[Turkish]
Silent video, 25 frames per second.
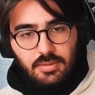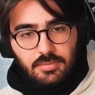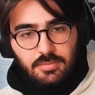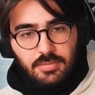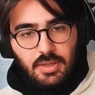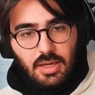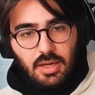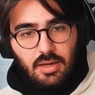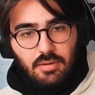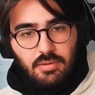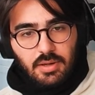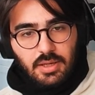
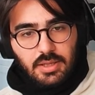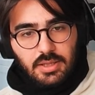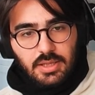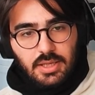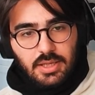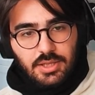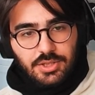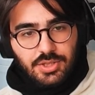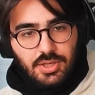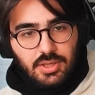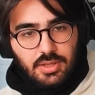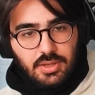Dava
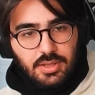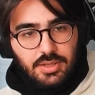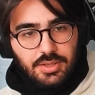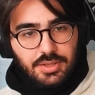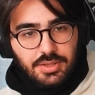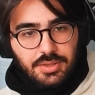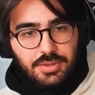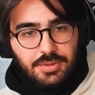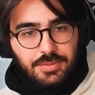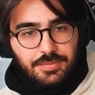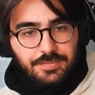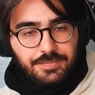
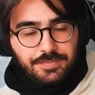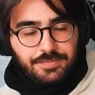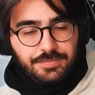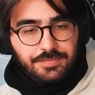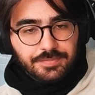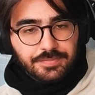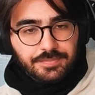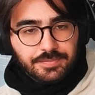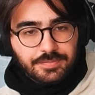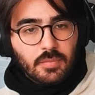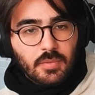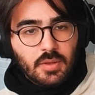yiyecekler.
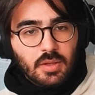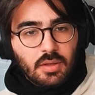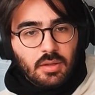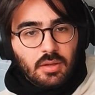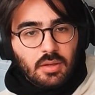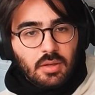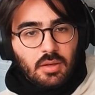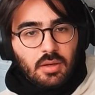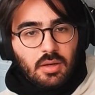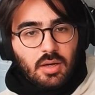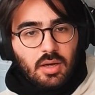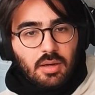
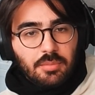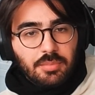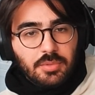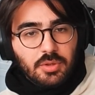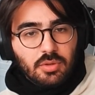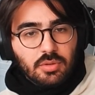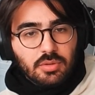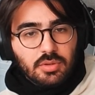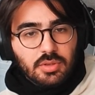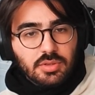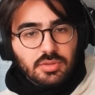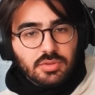Abi
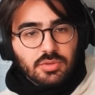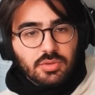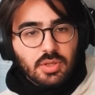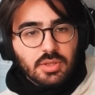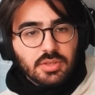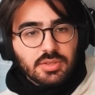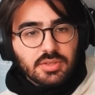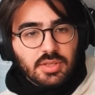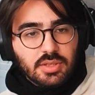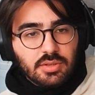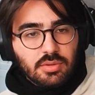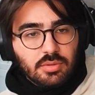nokta şu an
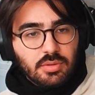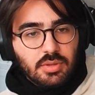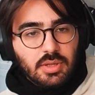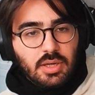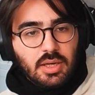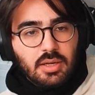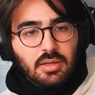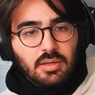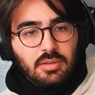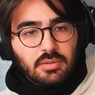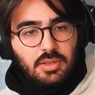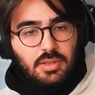sektörün
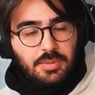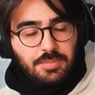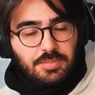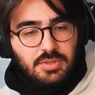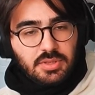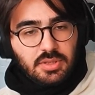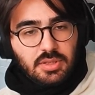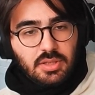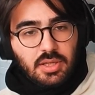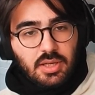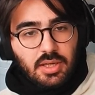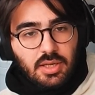her
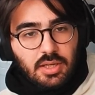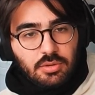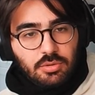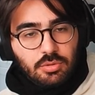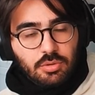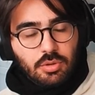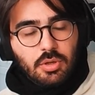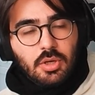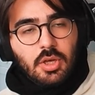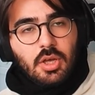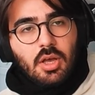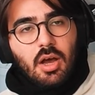hepsi layout
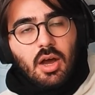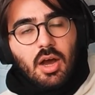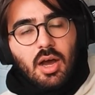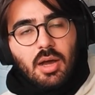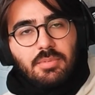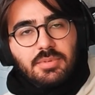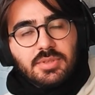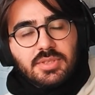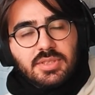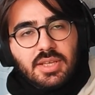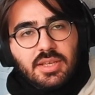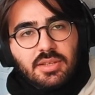diyor.
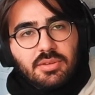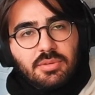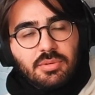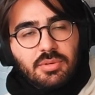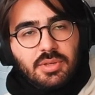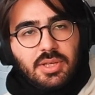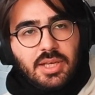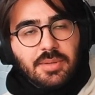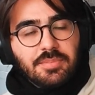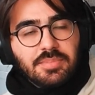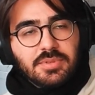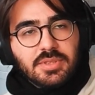Abi sektörün
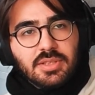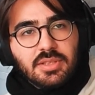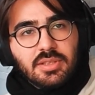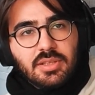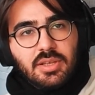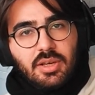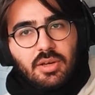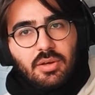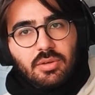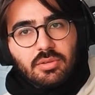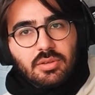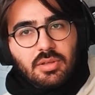hepsinin
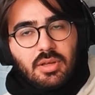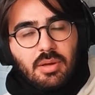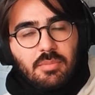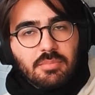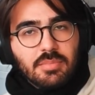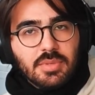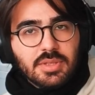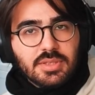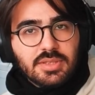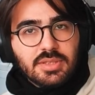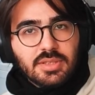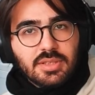
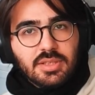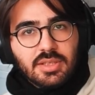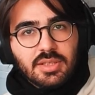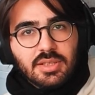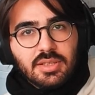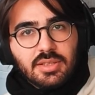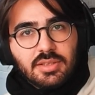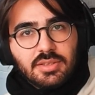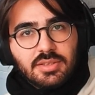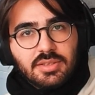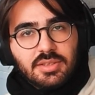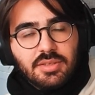layoutlanmasıyla
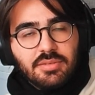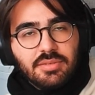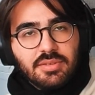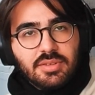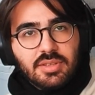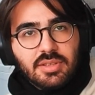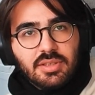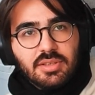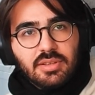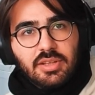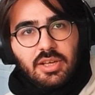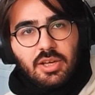
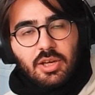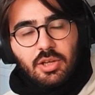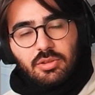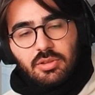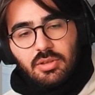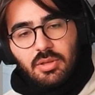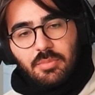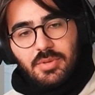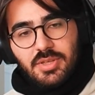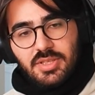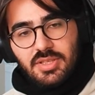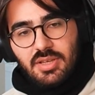Twitter'ın
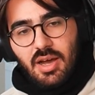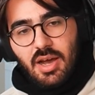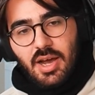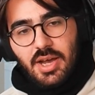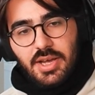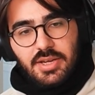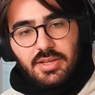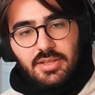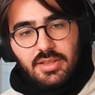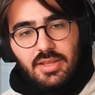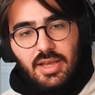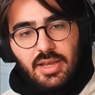layoutlaması
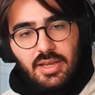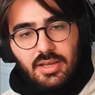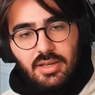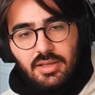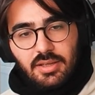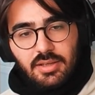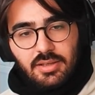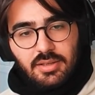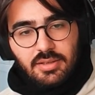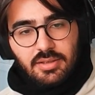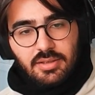aynı değil.